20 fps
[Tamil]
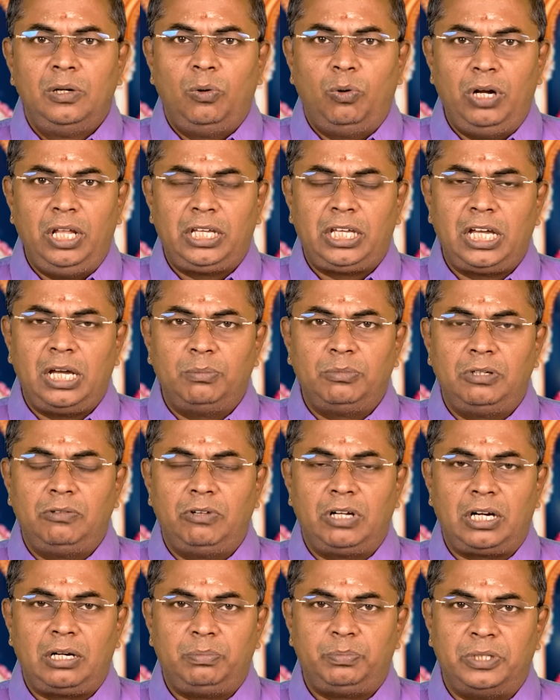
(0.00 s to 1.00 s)
உழைக்காமல்
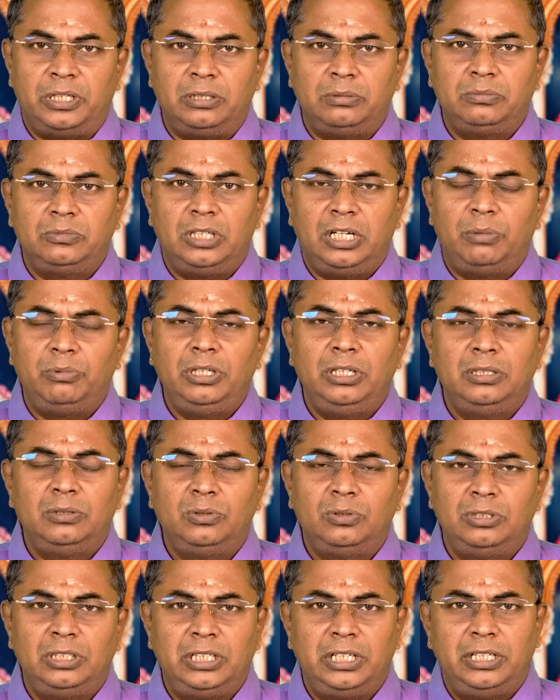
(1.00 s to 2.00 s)
வர்ற பணம் அப்படின்னு
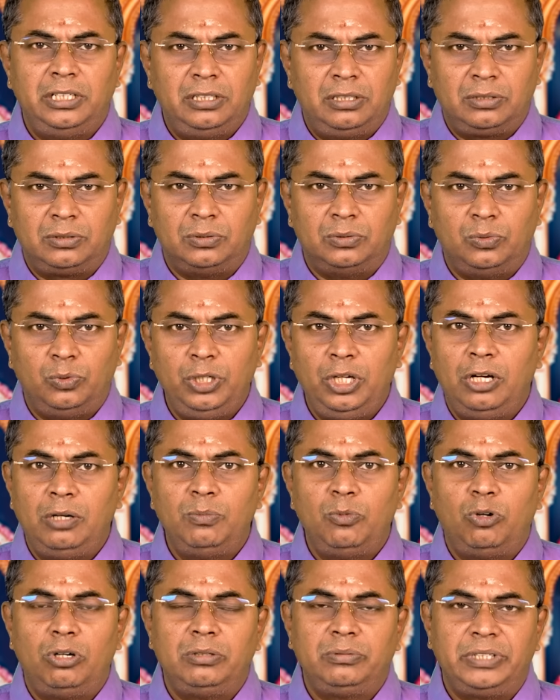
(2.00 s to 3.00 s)
ஒன்று ரெண்டு இருக்கும்
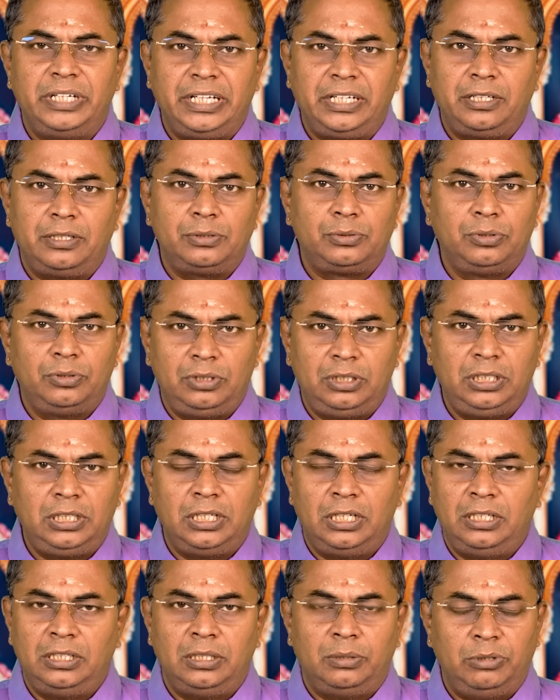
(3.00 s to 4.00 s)
உயிர் மூலம் கிடைக்கிற
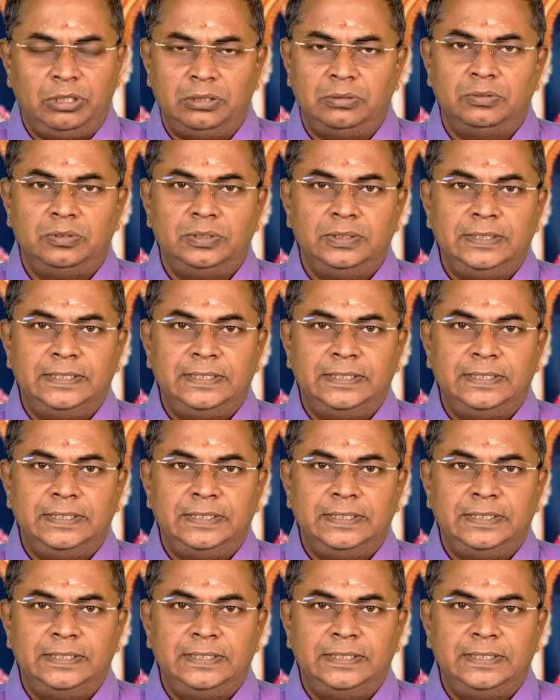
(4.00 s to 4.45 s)
சொத்துக்கள் அப்படின்னு